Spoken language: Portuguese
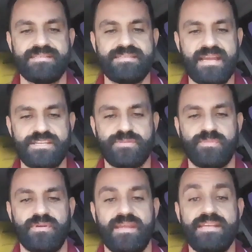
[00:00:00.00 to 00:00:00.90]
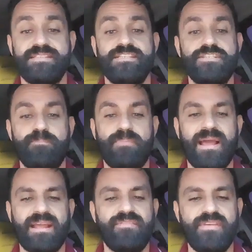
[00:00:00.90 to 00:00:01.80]
Sétimo, exige
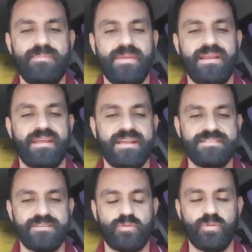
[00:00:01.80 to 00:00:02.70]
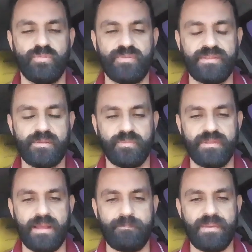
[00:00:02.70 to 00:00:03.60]
placa vermelha. Quer dizer, todo mundo vai ter que
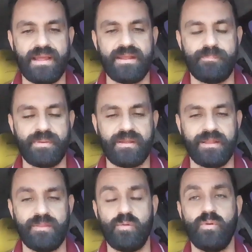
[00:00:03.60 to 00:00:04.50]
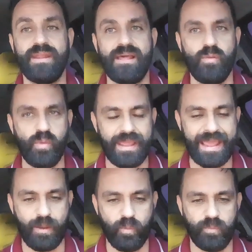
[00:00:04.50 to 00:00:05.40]
mudar a placa para a categoria
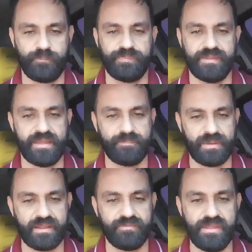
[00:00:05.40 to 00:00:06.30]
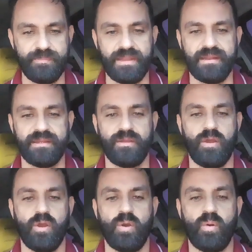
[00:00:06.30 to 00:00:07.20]
aluguel, que é a placa vermelha.
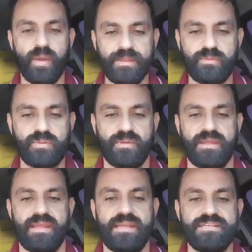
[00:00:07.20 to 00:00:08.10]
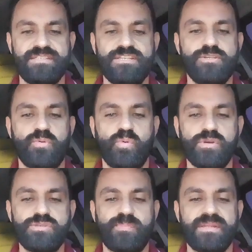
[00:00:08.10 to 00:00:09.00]
Oito, exige
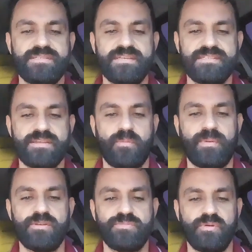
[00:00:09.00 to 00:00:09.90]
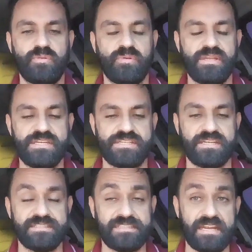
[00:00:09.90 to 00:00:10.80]
curso presencial para os
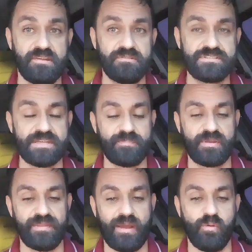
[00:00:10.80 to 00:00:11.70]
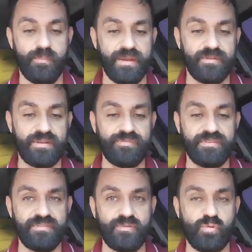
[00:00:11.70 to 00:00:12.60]
motoristas. Isso aí eu não sei, porque na Uber eu já
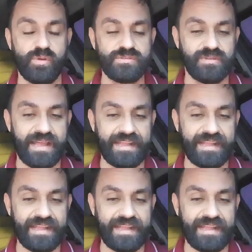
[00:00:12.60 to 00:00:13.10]
fiz esse curso